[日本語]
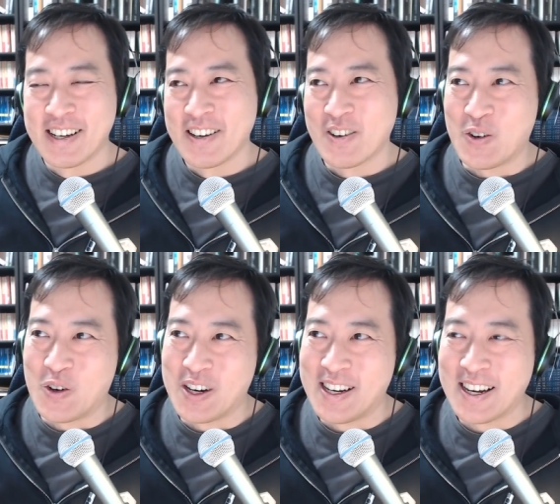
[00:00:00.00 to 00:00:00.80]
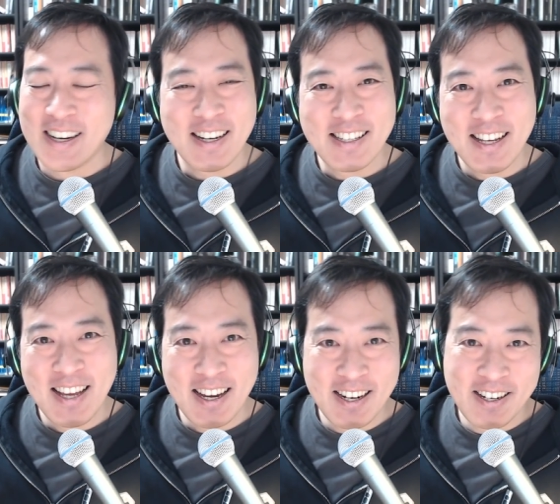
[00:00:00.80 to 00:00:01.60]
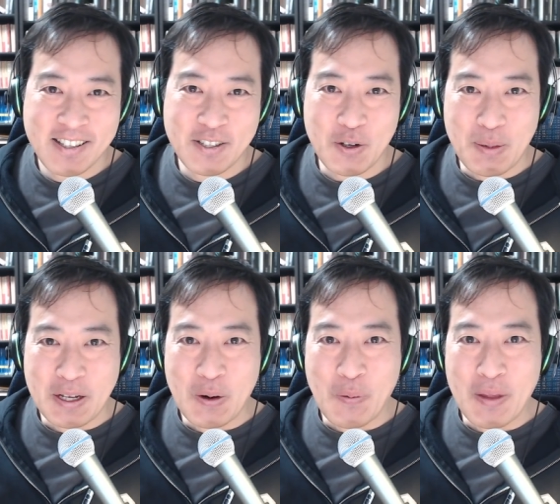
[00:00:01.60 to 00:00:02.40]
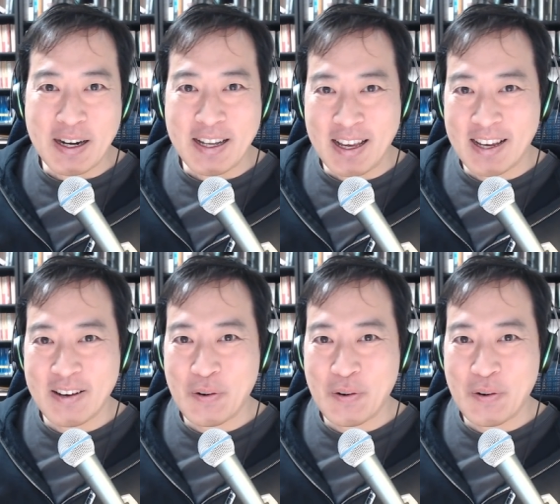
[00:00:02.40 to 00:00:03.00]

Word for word: これなかなか手に入らないんですよ、今日本ではね。